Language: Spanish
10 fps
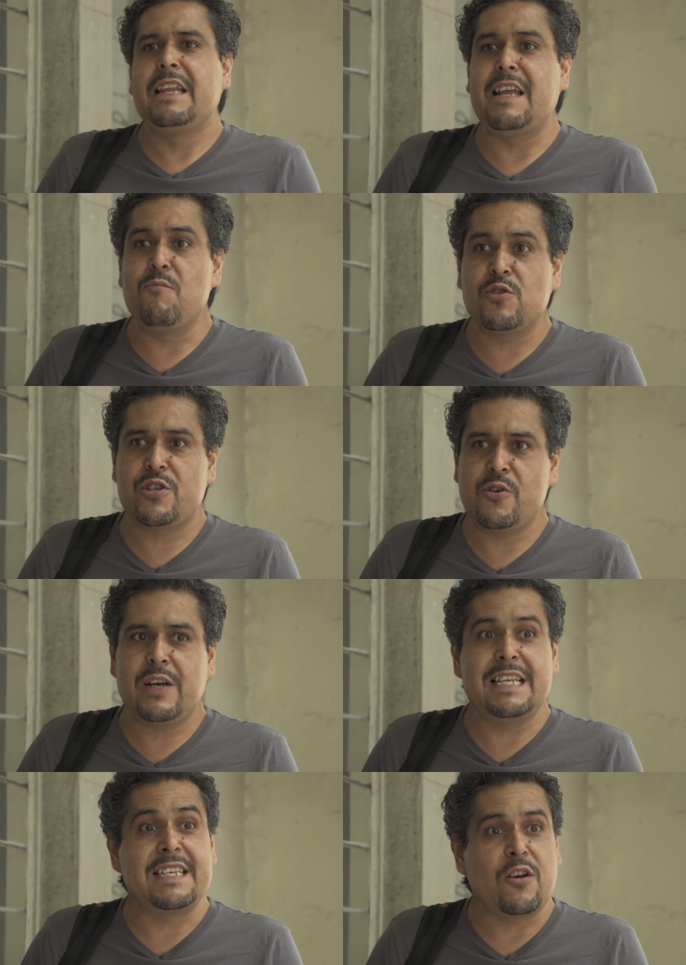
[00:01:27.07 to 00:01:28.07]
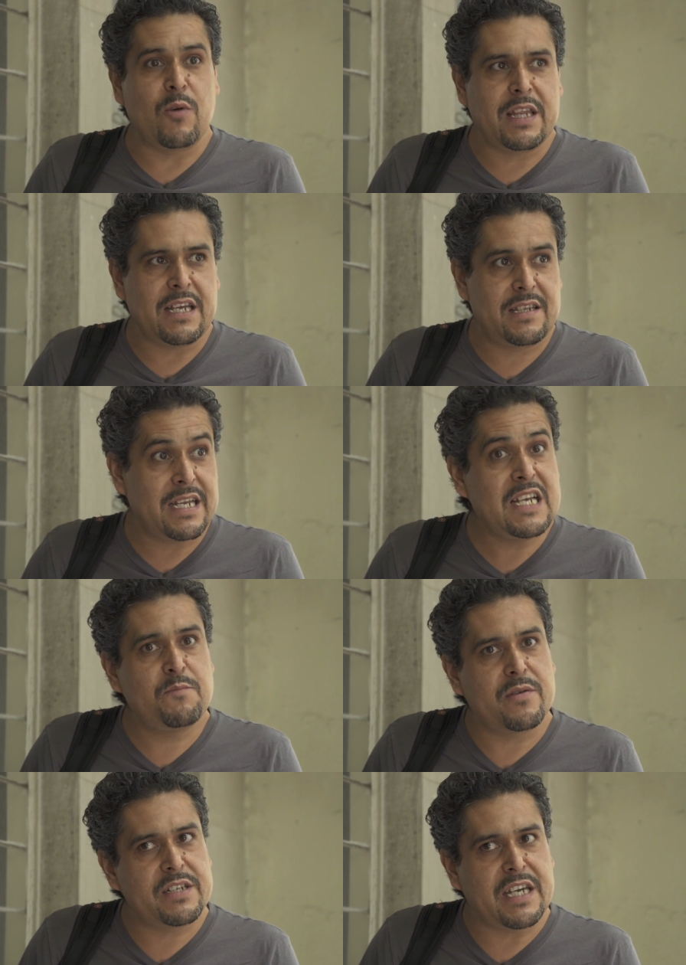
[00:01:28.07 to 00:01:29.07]
demostró que el
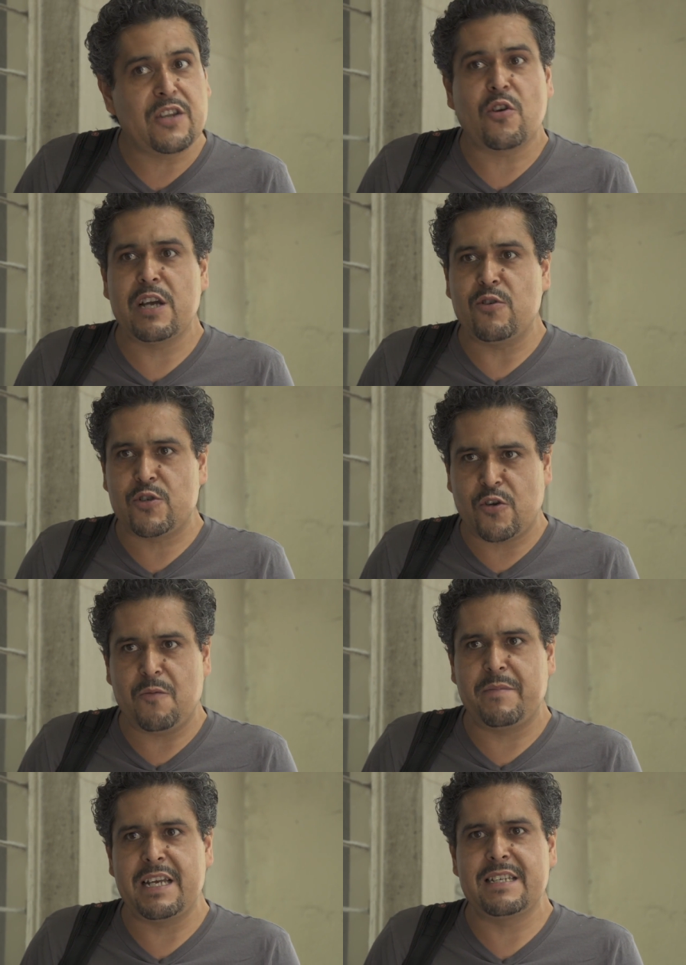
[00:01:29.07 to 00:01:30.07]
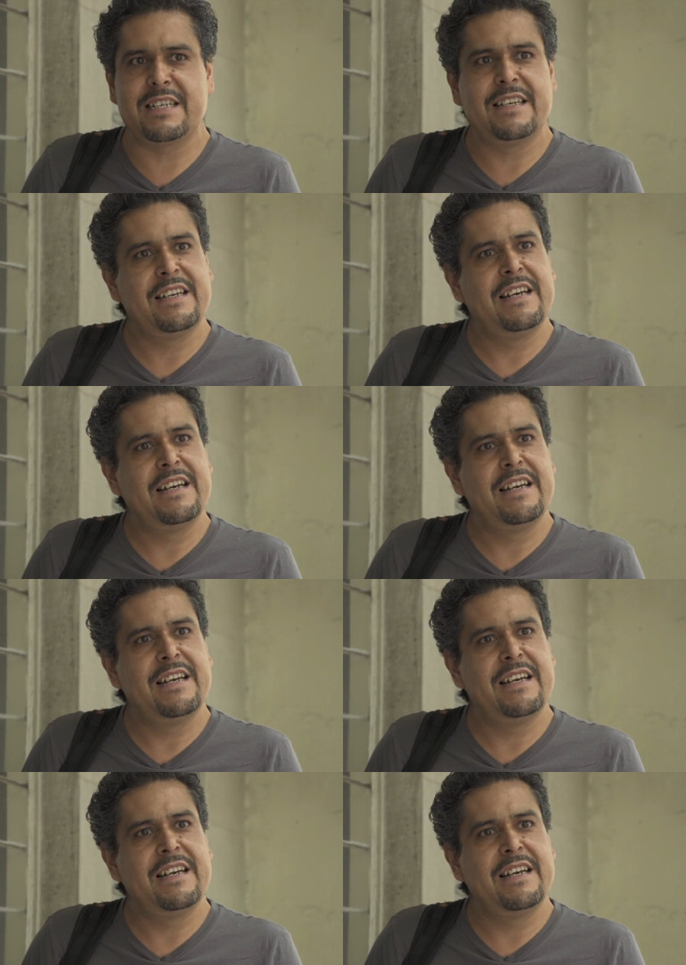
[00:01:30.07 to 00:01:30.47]
53% de los hombres